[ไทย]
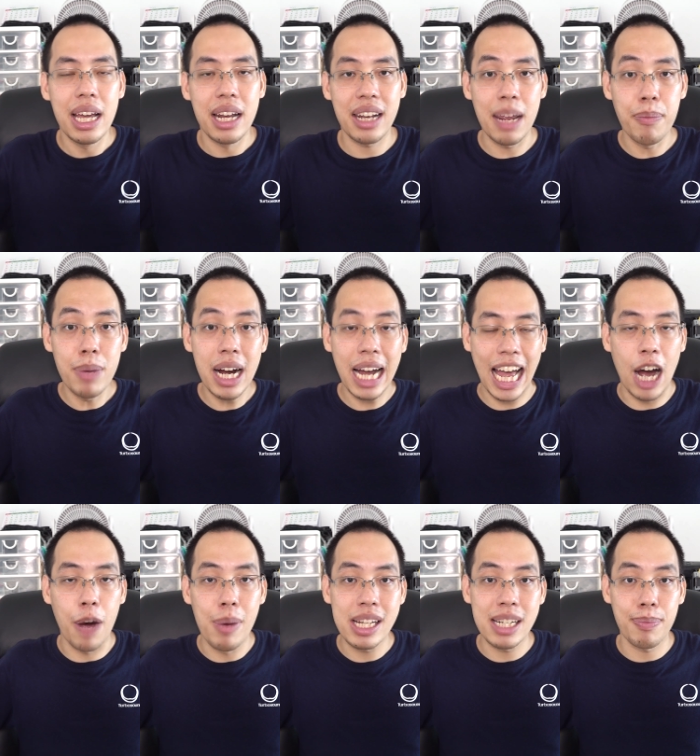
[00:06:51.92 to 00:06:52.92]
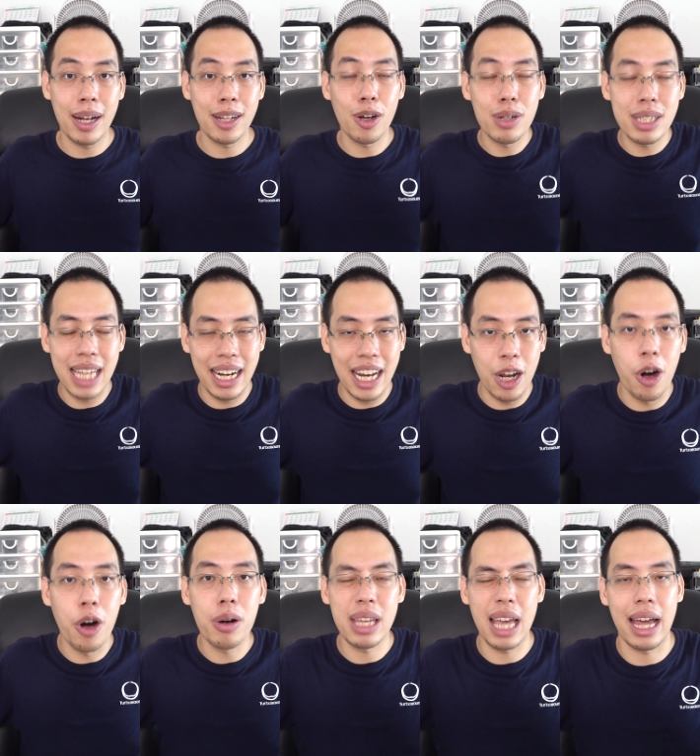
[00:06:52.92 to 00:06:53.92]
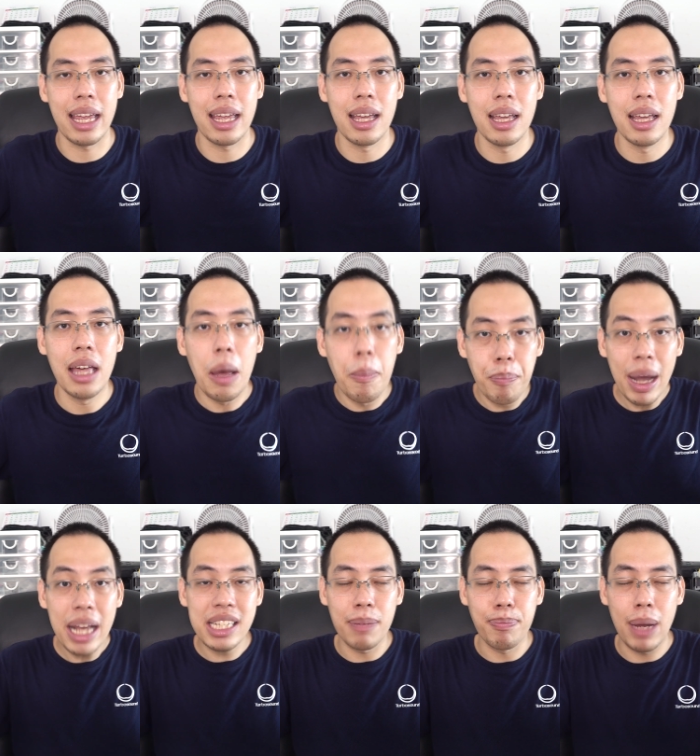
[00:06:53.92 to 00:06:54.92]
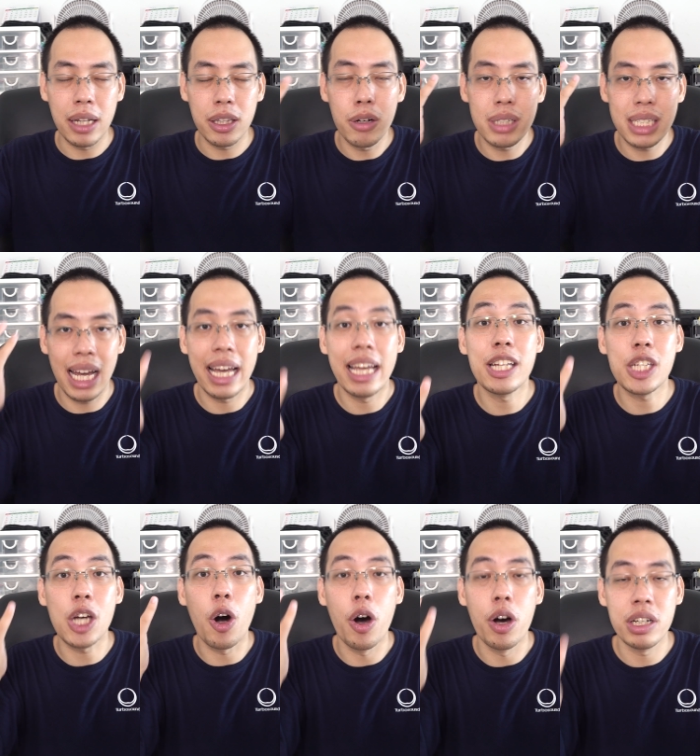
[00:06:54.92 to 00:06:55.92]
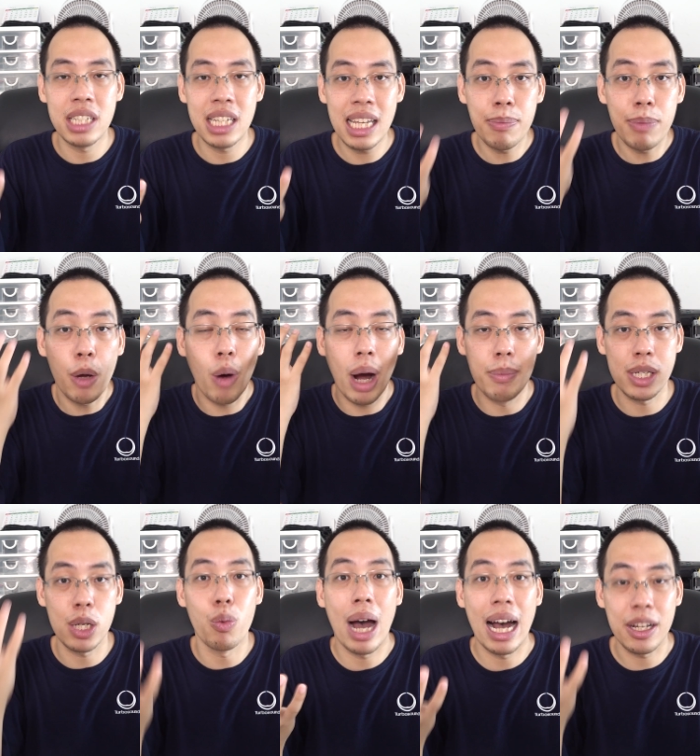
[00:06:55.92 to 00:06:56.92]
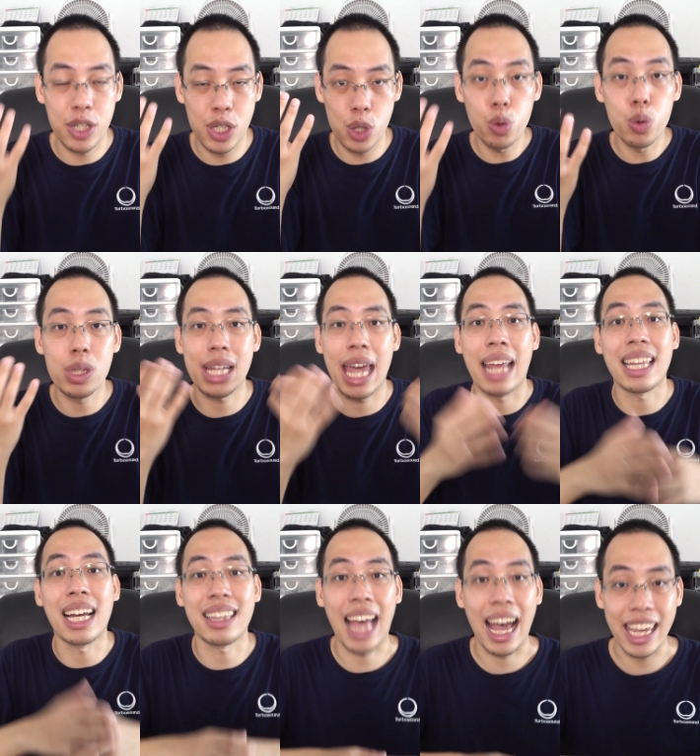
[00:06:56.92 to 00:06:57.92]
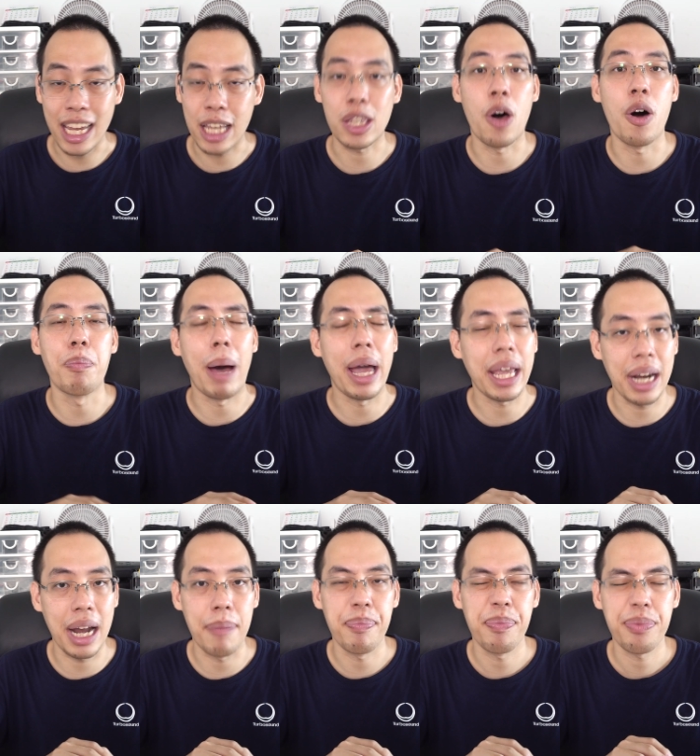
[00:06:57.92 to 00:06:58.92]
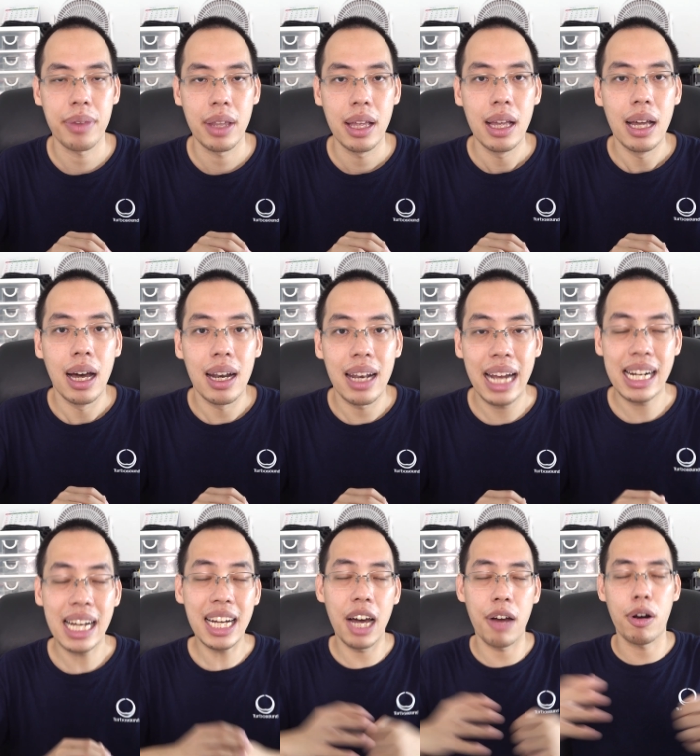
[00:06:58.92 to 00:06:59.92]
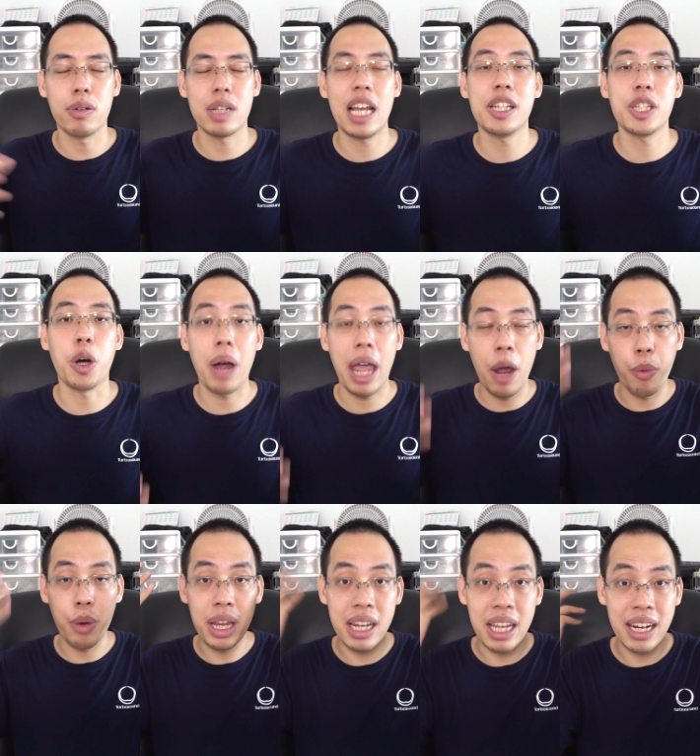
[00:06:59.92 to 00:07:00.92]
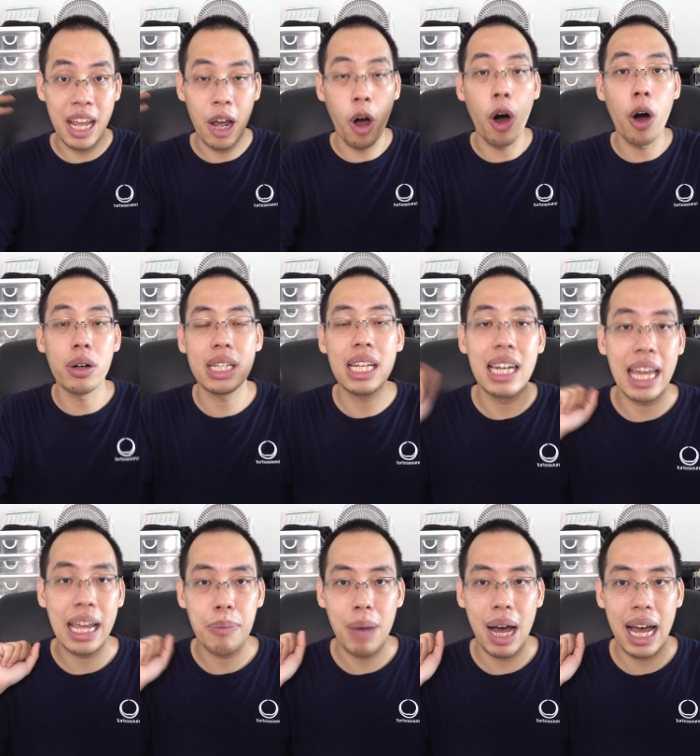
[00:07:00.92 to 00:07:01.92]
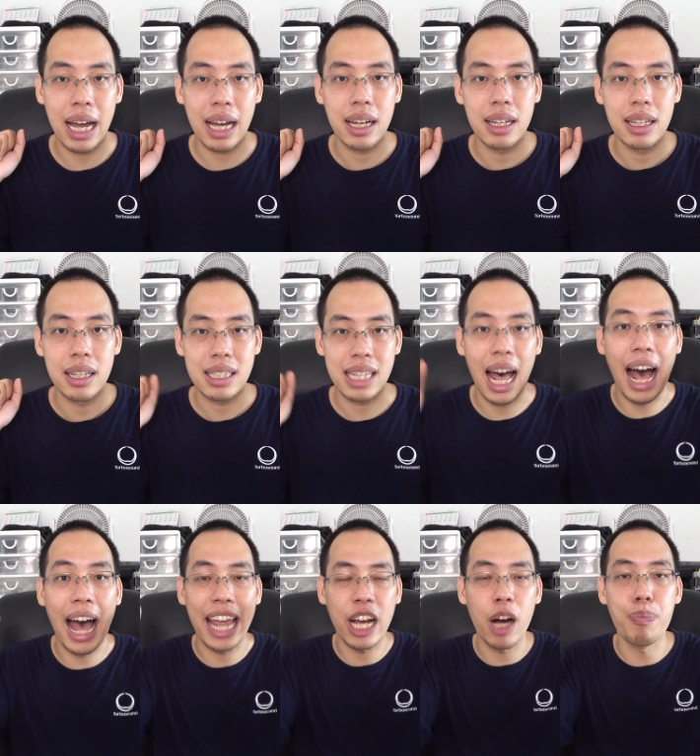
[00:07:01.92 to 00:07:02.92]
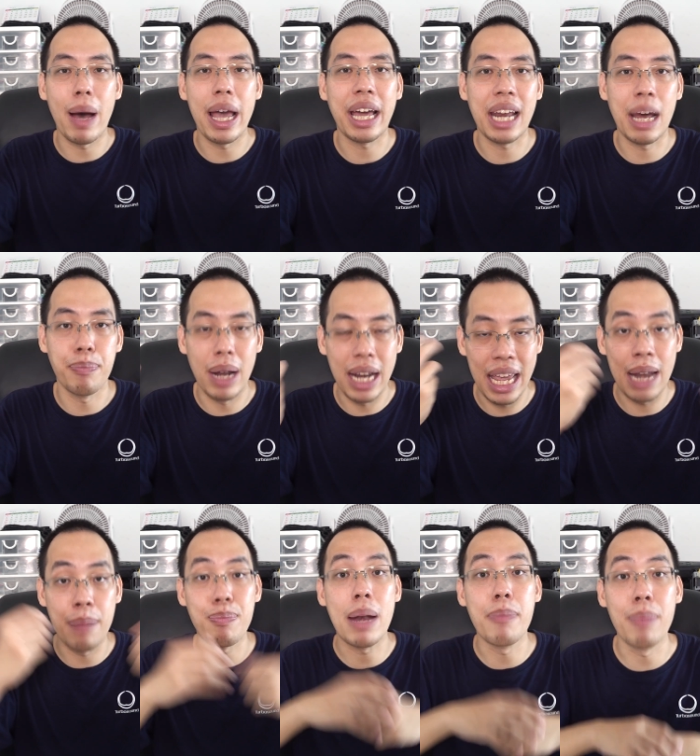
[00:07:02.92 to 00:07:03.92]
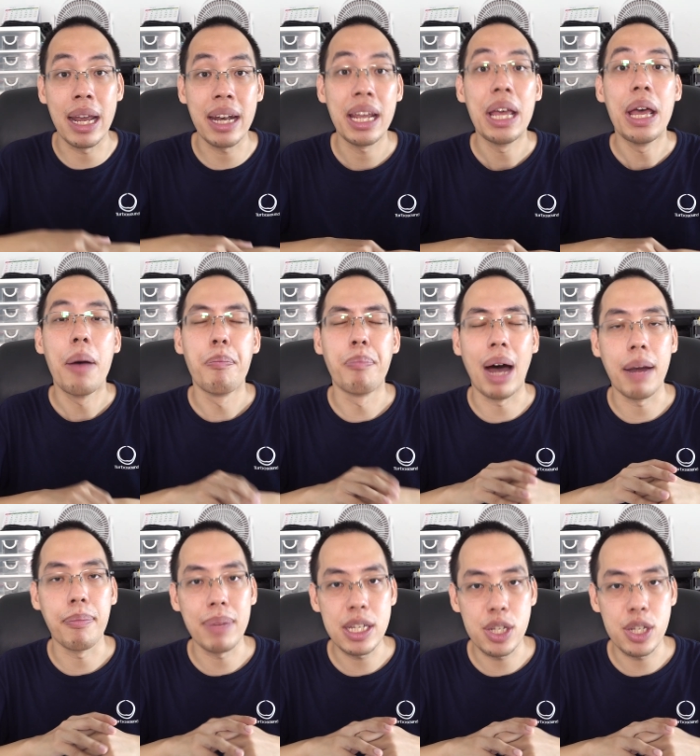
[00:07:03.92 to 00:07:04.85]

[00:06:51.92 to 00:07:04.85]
ในเมื่อเขาไม่จำเป็นต้องจัดในห้องใหญ่ ไม่จำเป็นต้องใช้จอที่มีความสว่างสู้แสงต่างๆ อีกต่อไปครับ และถ้าเกิดเราใช้จอ LED ในห้องที่เล็กมาก ถ่ายเข้าไปครับมันเห็นเป็นเม็ด มันไม่